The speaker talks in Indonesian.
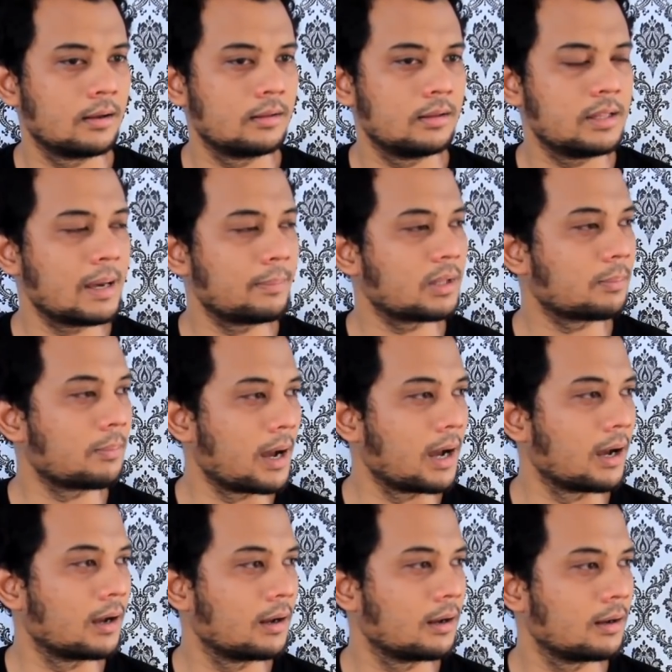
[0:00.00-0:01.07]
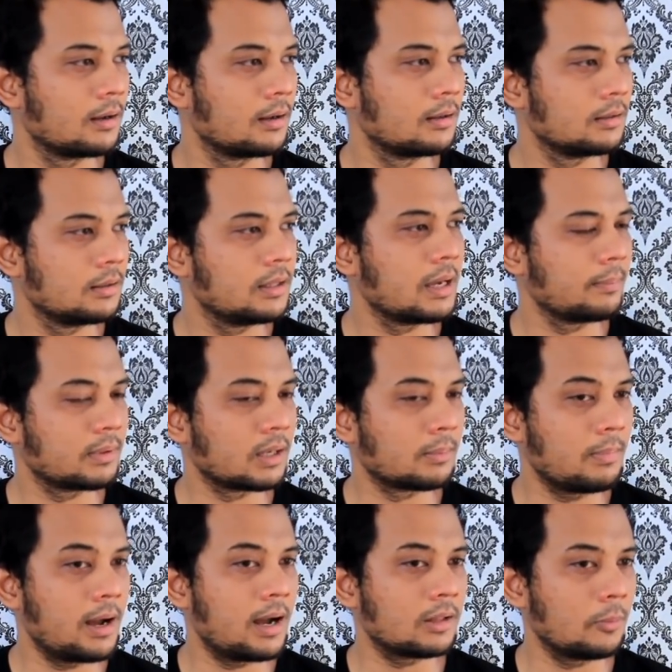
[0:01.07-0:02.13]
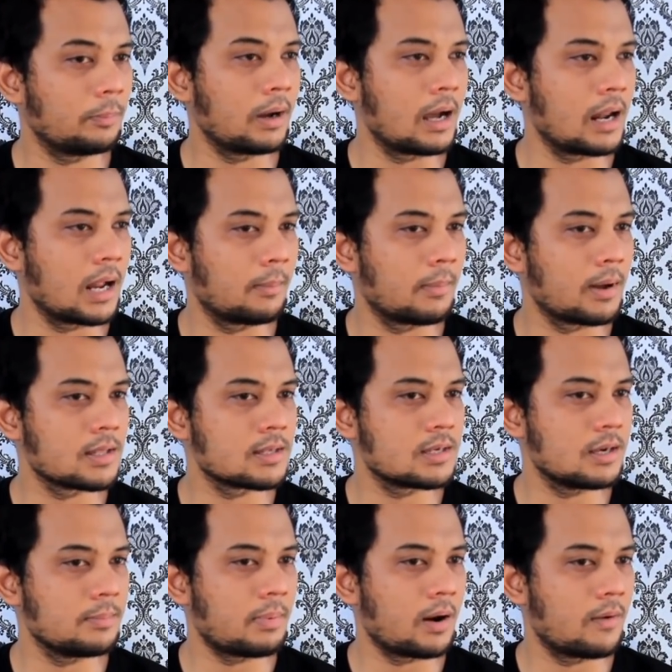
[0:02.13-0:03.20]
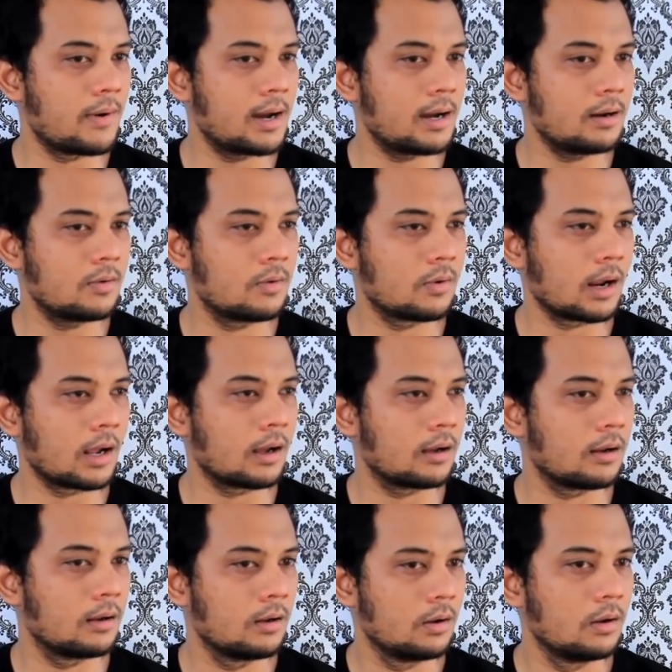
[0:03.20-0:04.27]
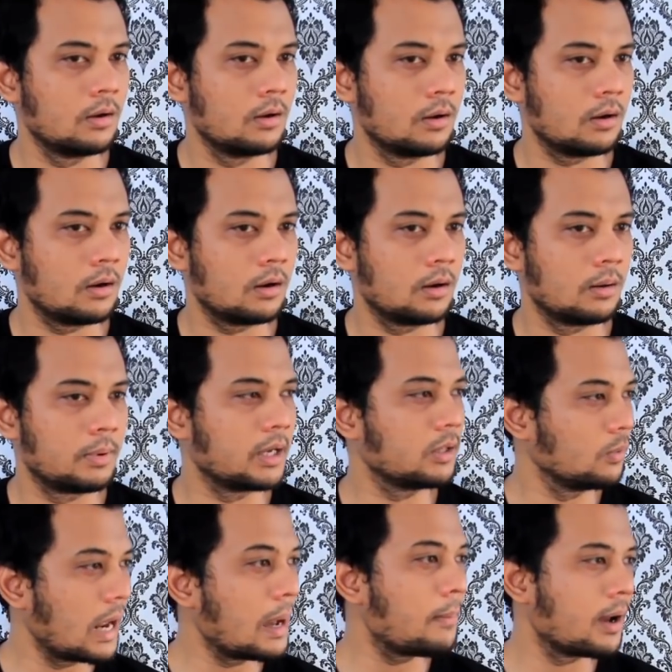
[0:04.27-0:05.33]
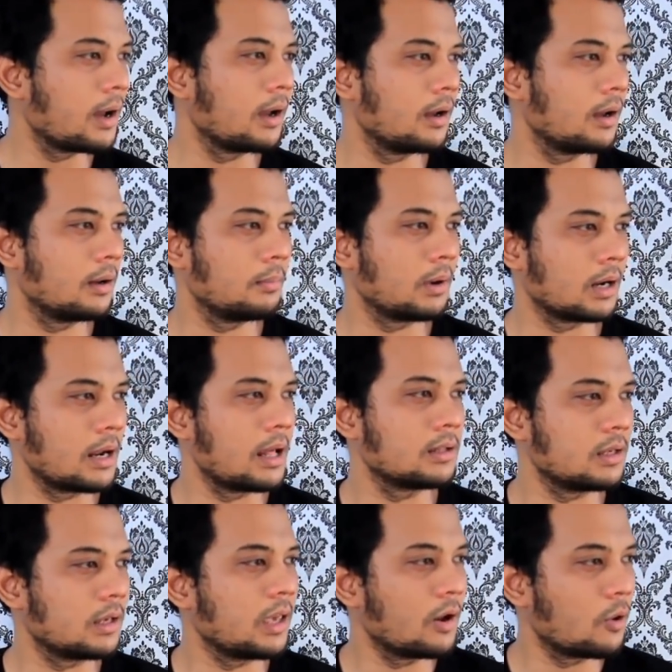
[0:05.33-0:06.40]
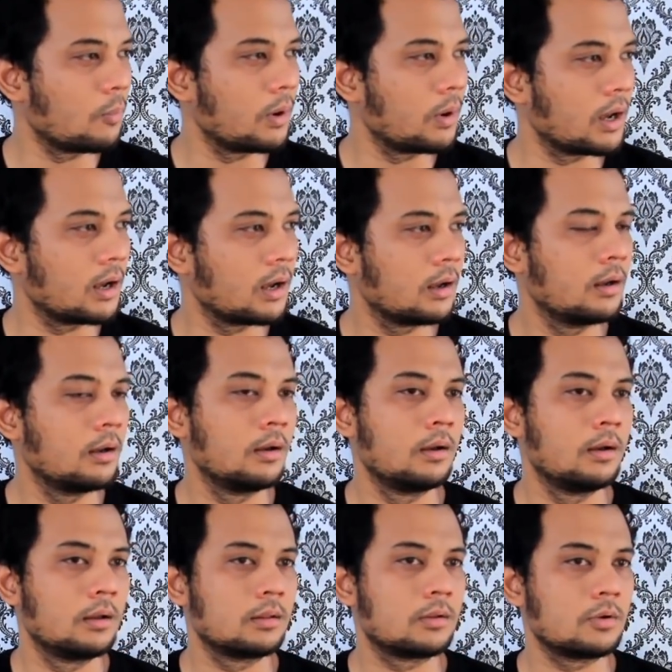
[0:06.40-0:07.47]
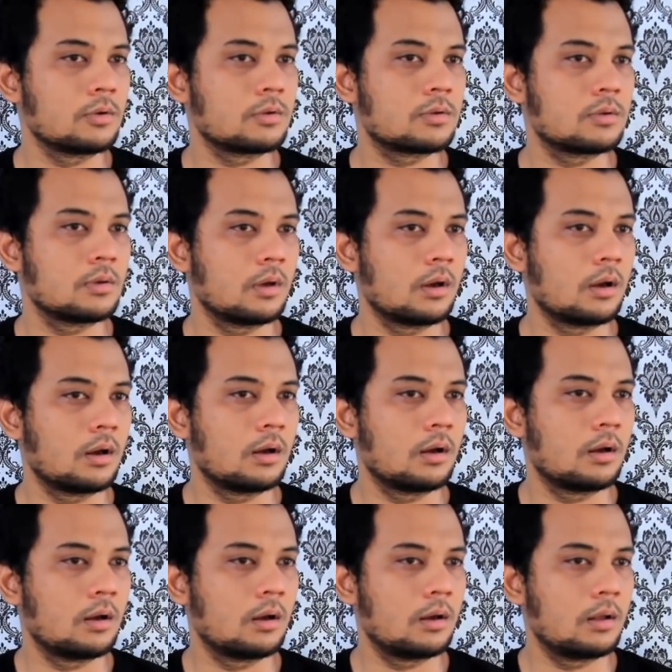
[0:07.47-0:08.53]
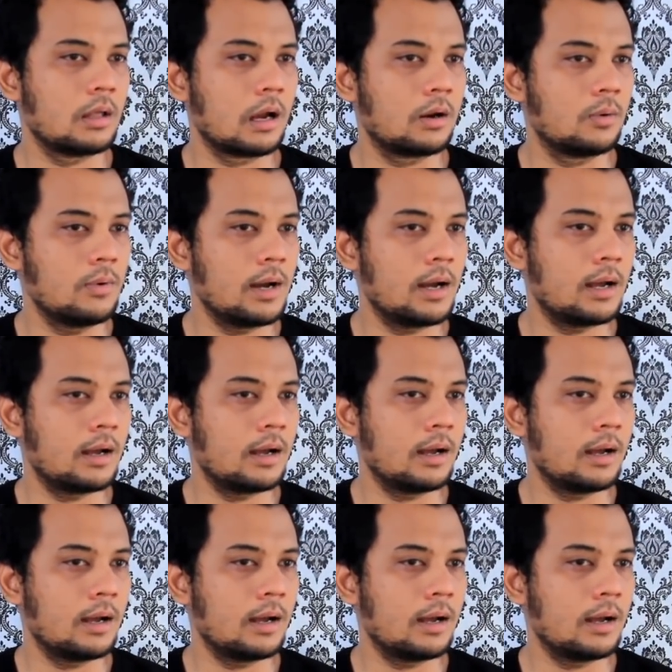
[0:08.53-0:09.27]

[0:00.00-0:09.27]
di jam terbang di jam terbang atau pengalaman si pawang kurang uh, begitu lama mengenal si king cobra terus uh, yang kedua